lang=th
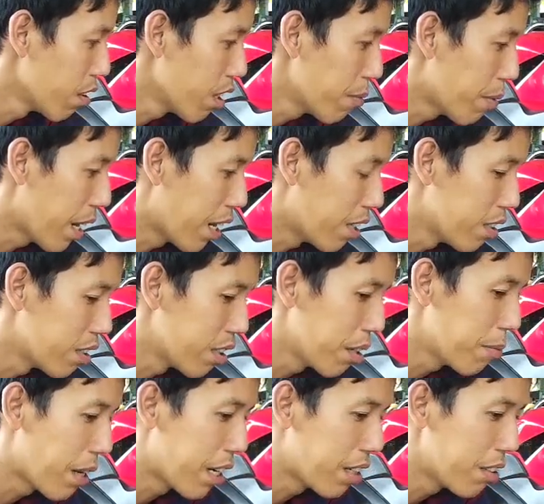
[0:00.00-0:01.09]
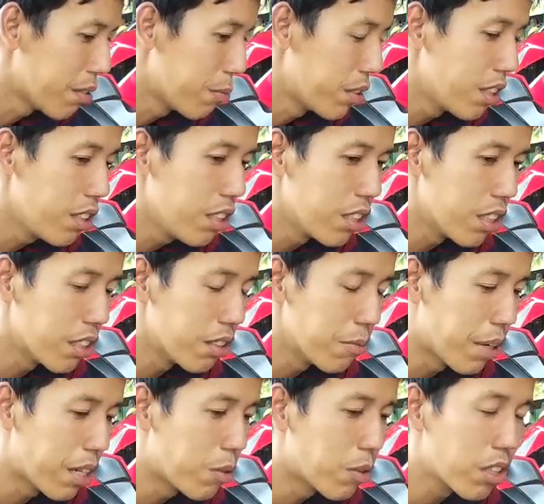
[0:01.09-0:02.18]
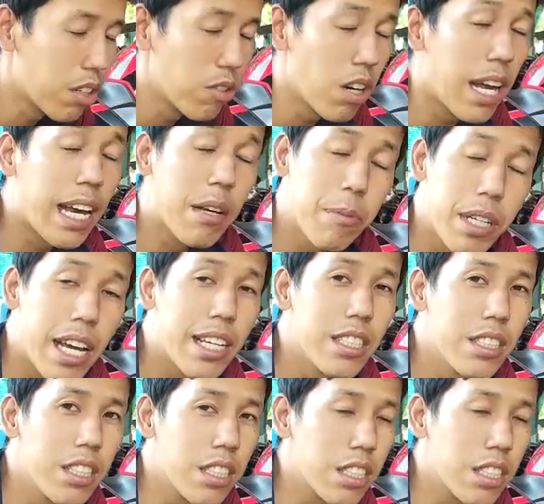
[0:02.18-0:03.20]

ในบาง ในบางพื้นที่เนี่ยบางคนเขาก็หาไม่ได้จริ